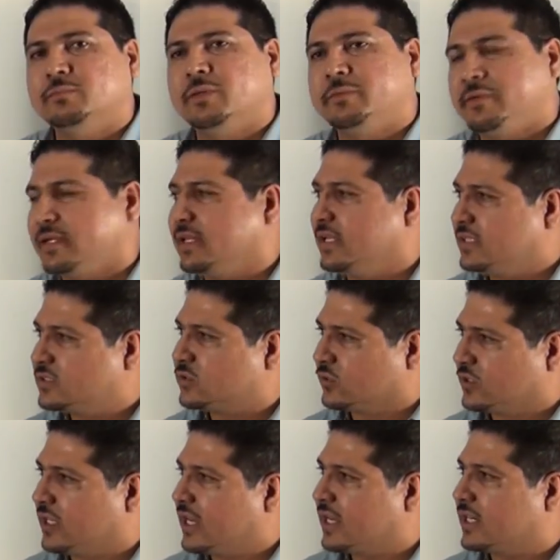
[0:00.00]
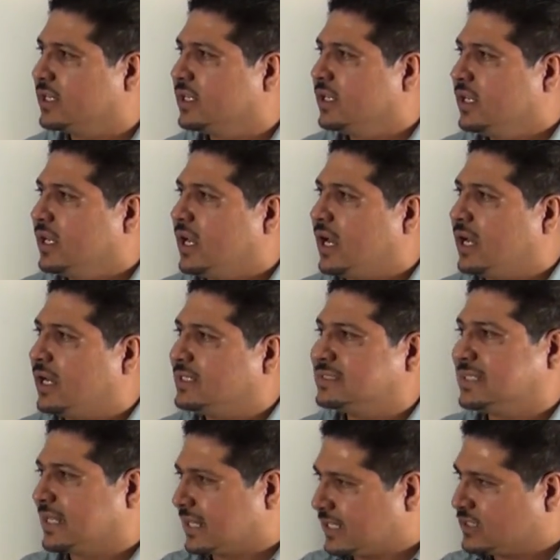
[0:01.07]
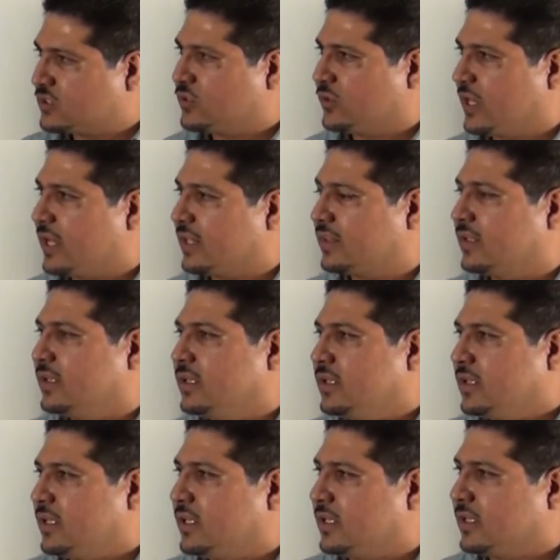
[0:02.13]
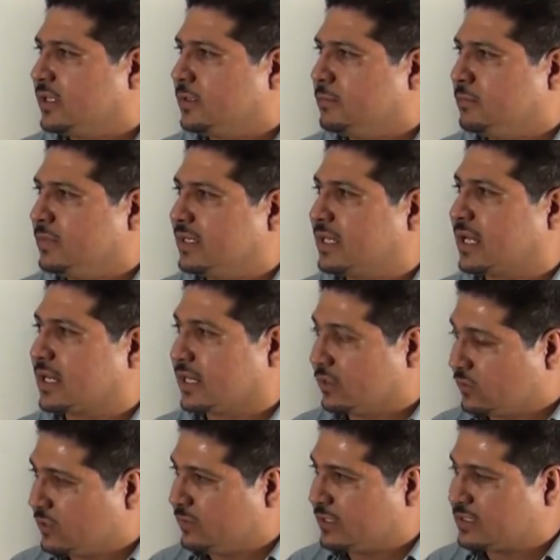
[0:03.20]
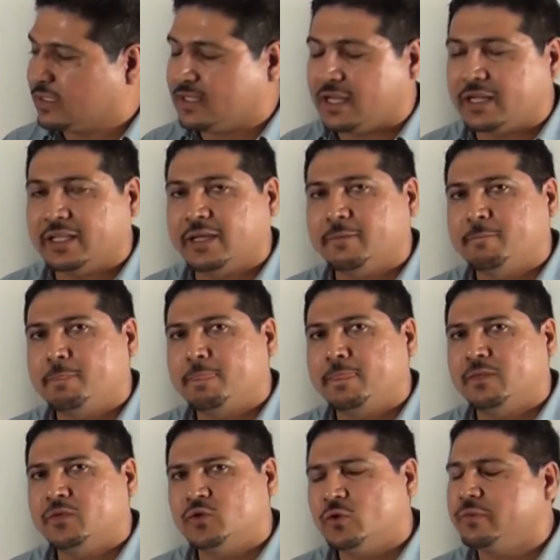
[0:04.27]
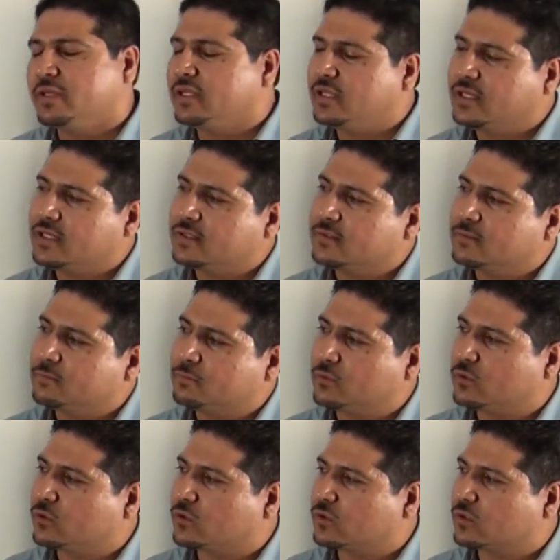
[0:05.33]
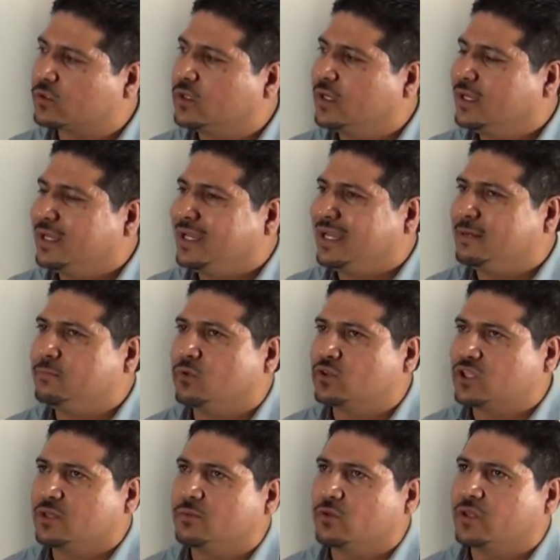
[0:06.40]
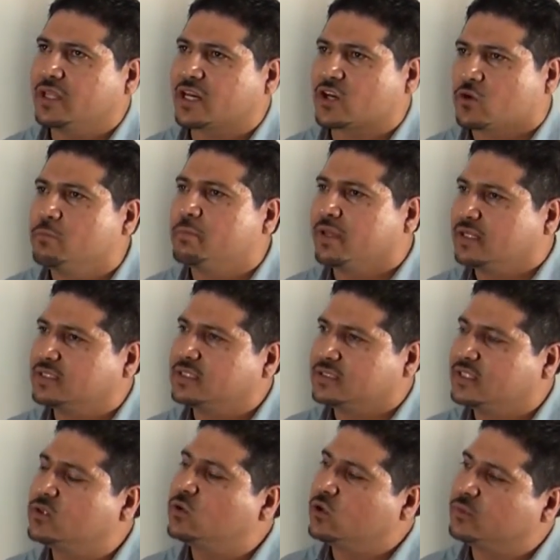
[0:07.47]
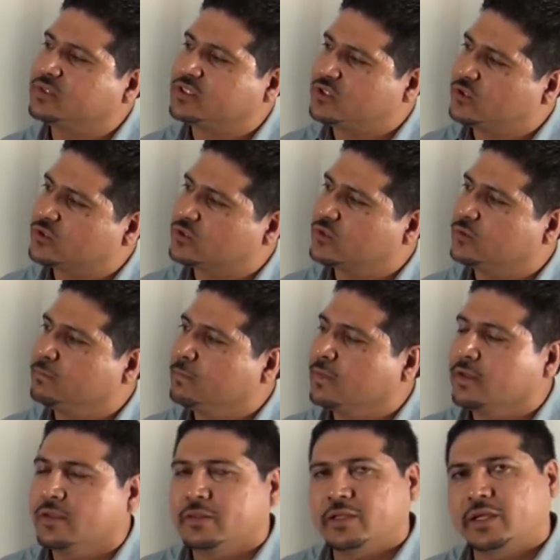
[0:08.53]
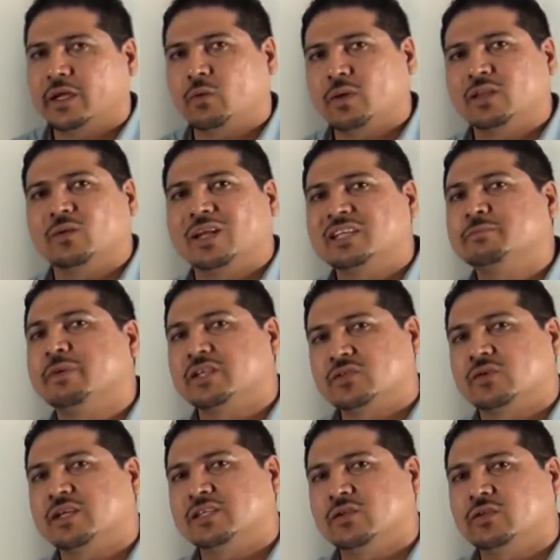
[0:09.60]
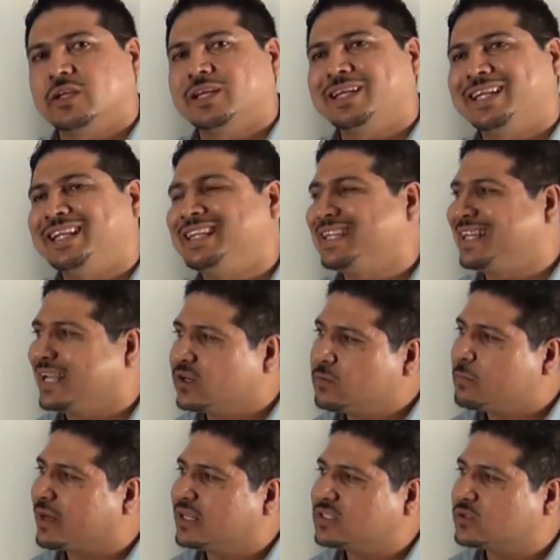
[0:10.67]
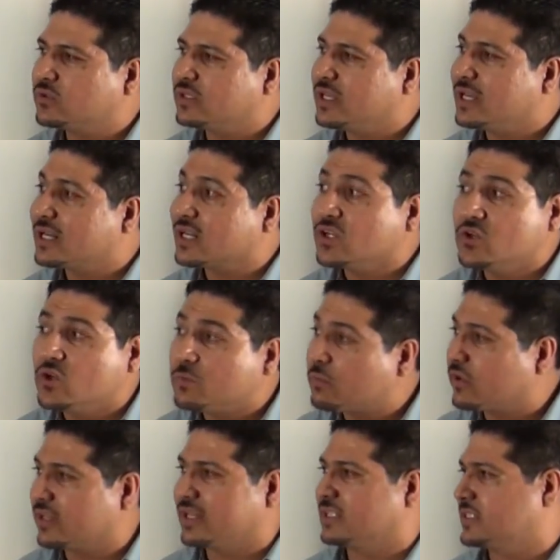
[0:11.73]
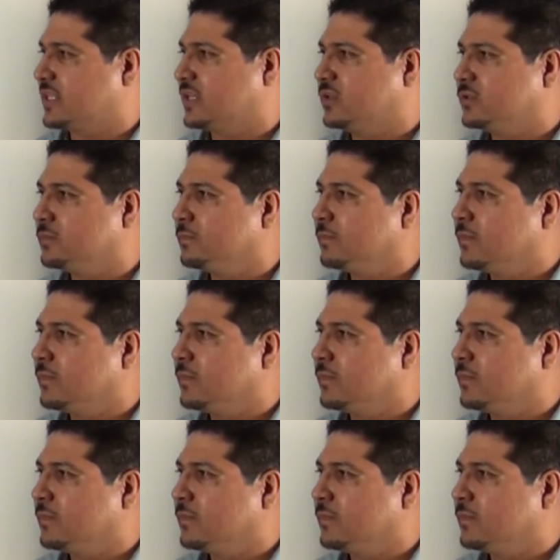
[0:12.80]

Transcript: me vine a estudiar a esta gran ciudad, eh, mi carrera universitaria, yo venía por el motivo de romper ese círculo vicioso de que cuando las personas no tienen el dinero para estudiar, no pueden hacerlo.